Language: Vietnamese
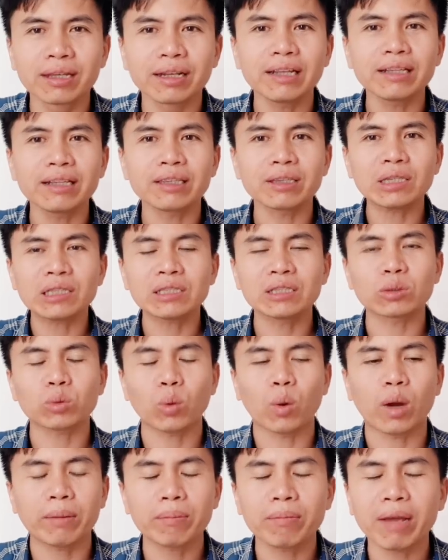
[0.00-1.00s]
cái sự
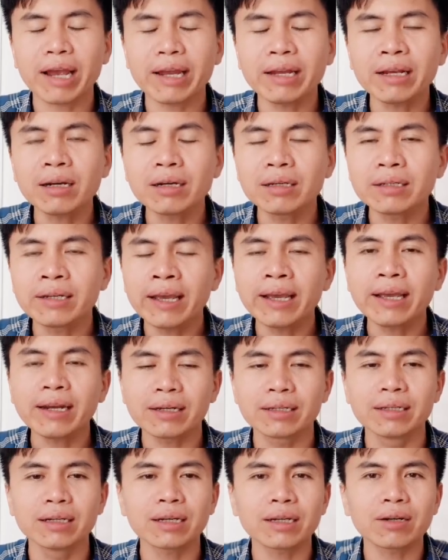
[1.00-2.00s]
thoải mái hơn
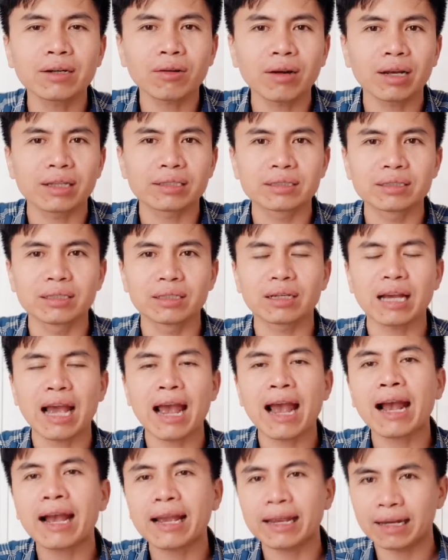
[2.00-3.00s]
hết nữa đó là sự
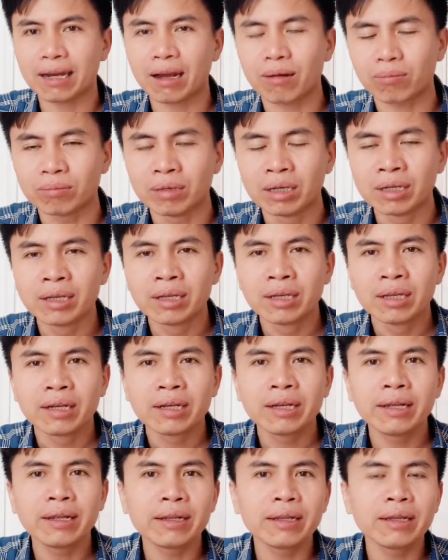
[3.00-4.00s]
hài lòng
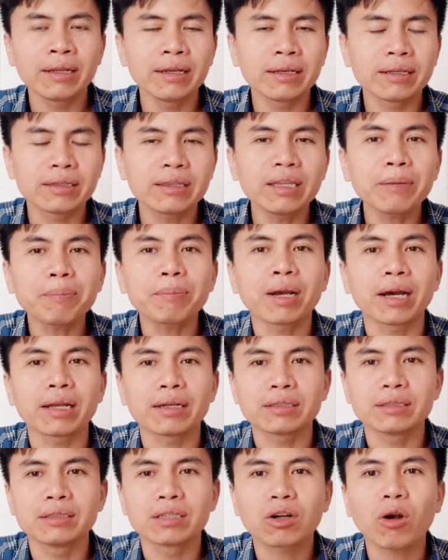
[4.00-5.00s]
khi tiếp
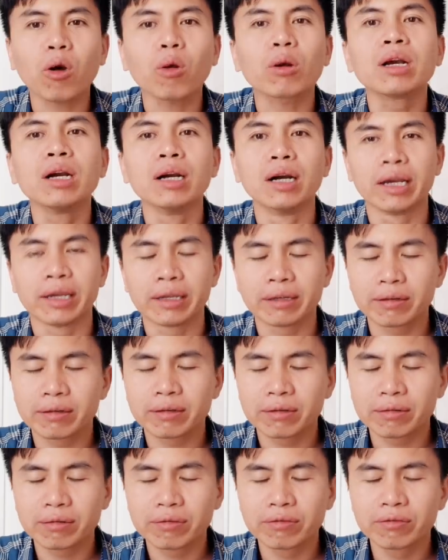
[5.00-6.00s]
cận giữa con người
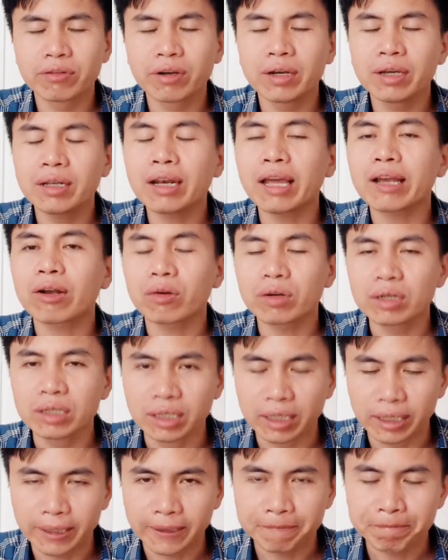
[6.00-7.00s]
với lại con
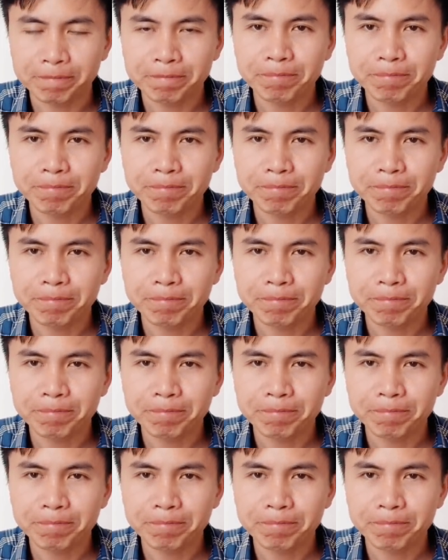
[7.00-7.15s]
người